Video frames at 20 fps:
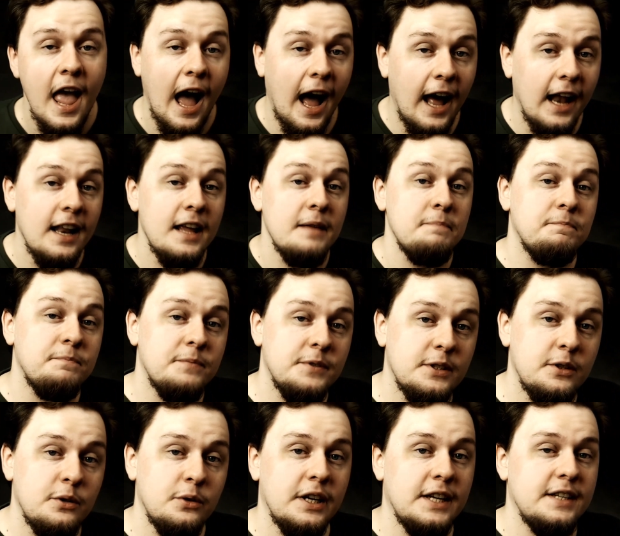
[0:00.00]
ale
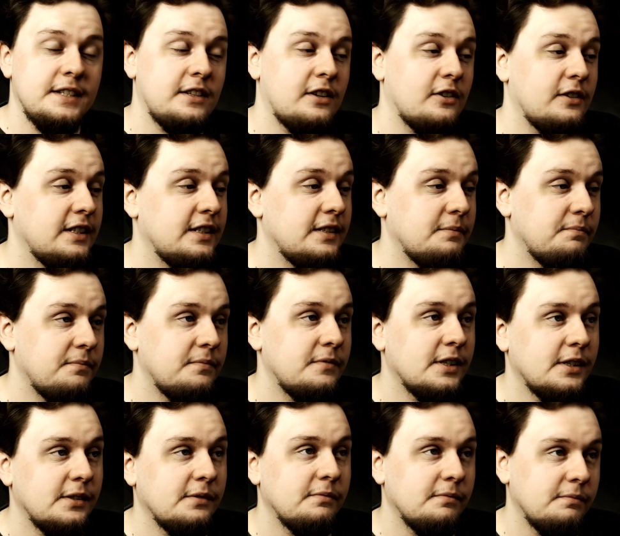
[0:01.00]
z drugiej strony
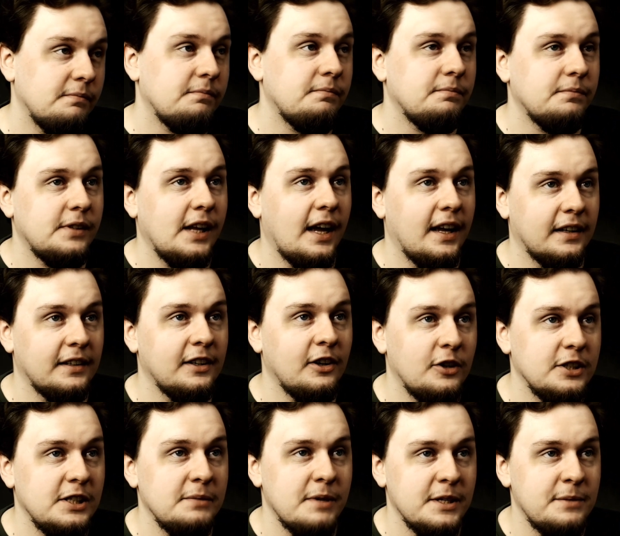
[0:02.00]
no, tak,
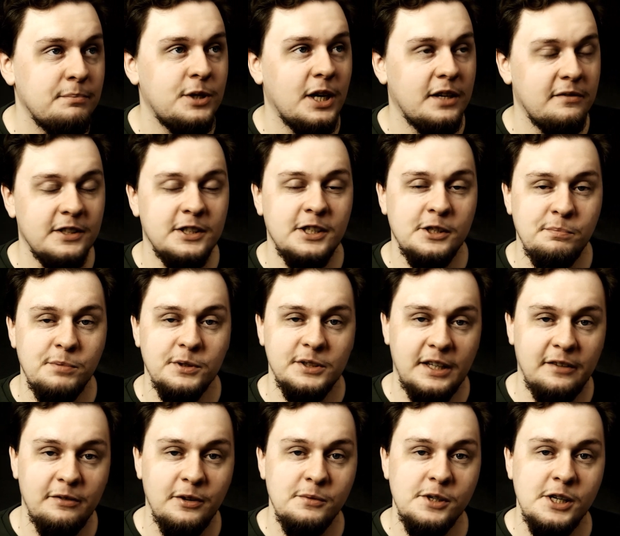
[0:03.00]
oni bez przerwy też
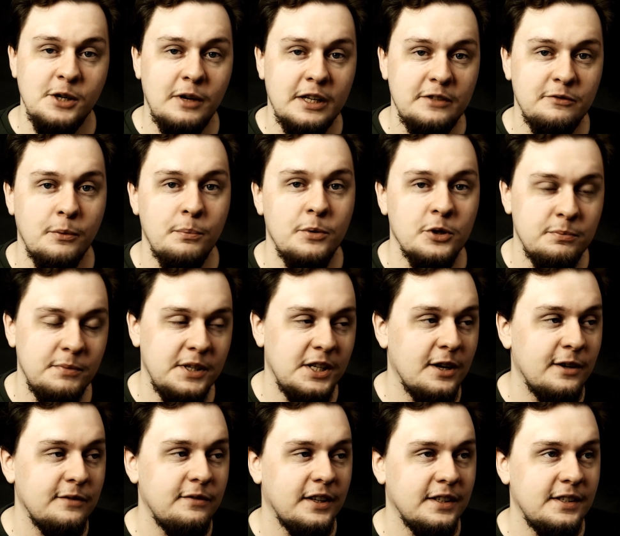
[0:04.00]
potrafią się łatwo
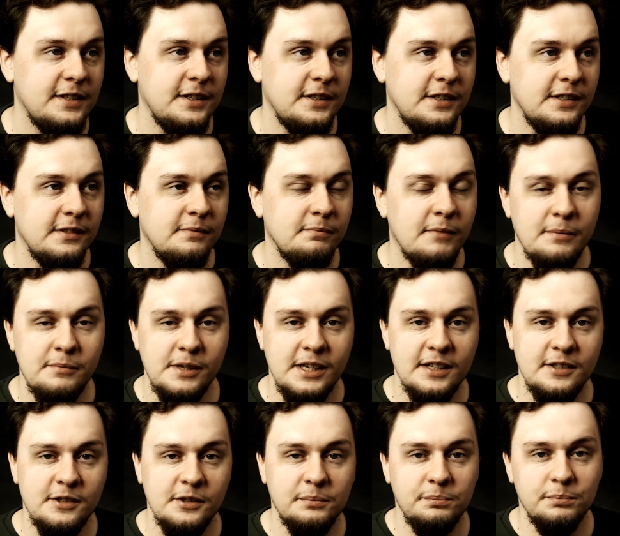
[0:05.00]
podminować i mamy
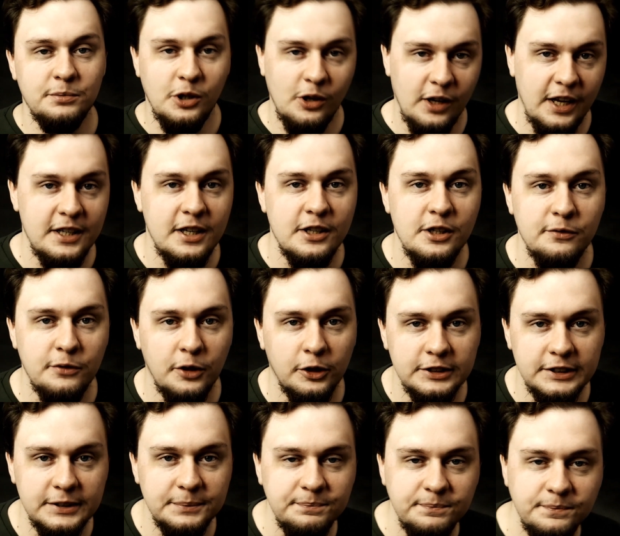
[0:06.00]
na to kolejne
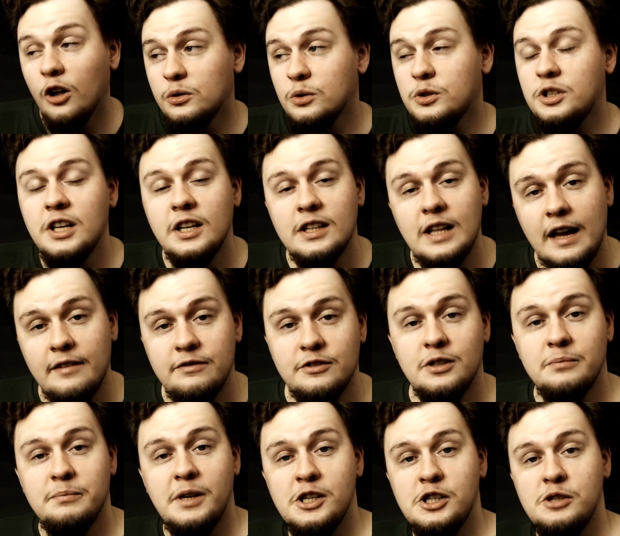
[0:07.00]
dowody. Otóż
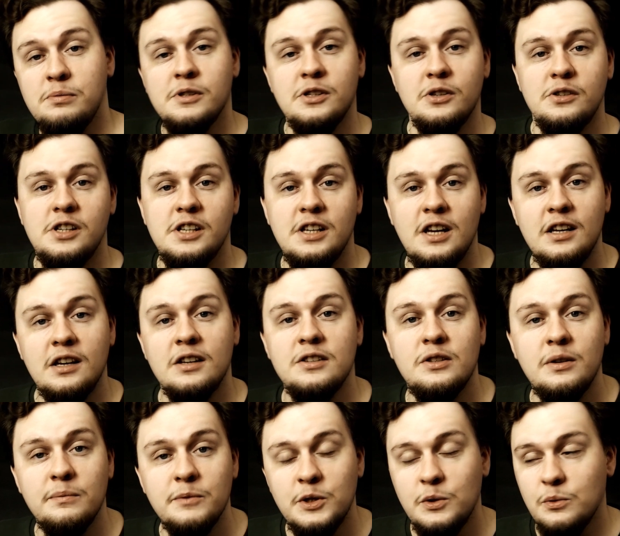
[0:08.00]
niedawno mieliśmy do czynienia
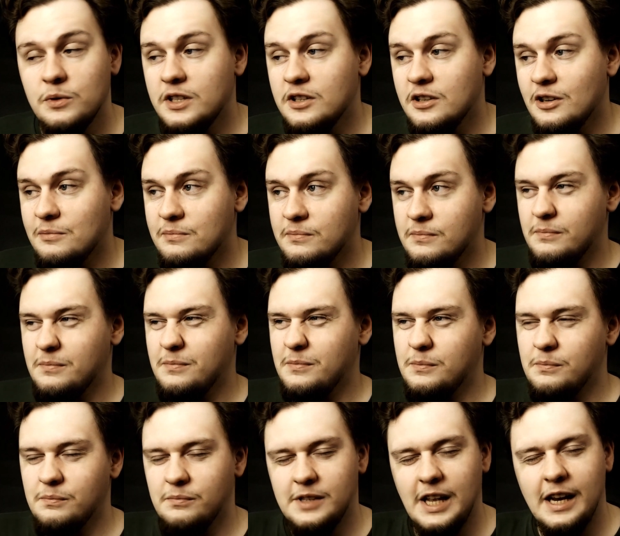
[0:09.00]
z tą słynną
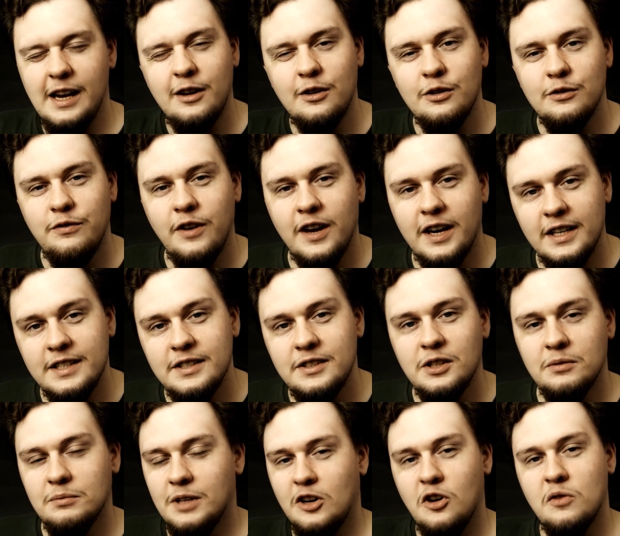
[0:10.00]

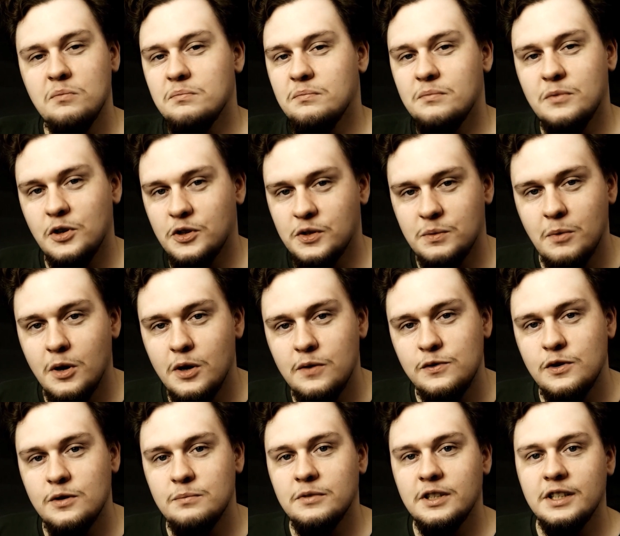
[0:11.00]
telekonferencją, taką
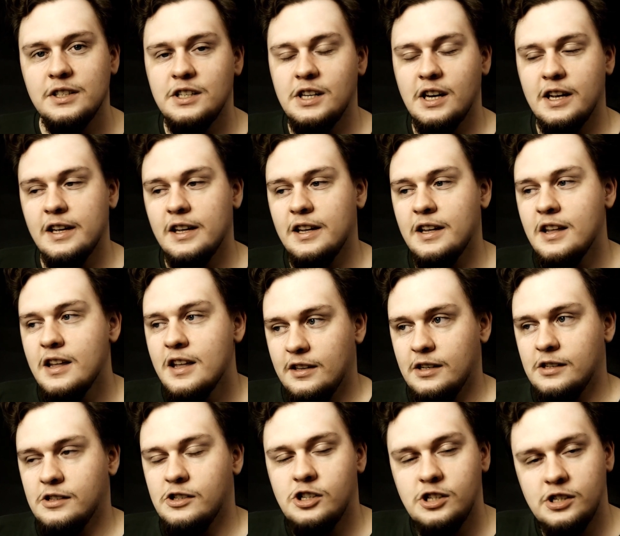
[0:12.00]
rozmową, gdzie
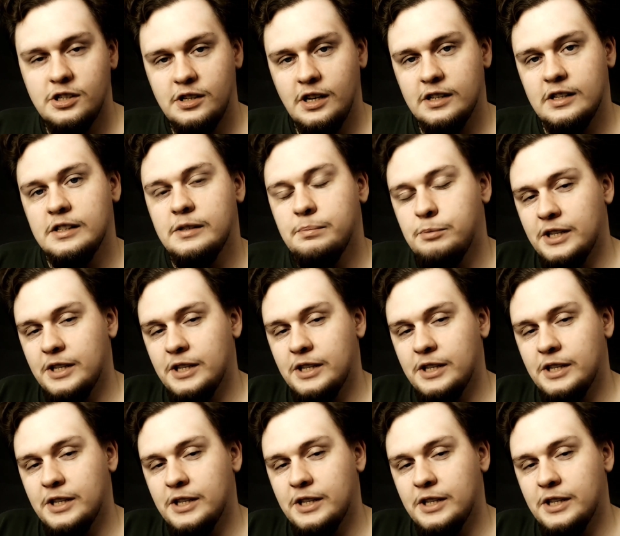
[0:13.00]
e, jeden z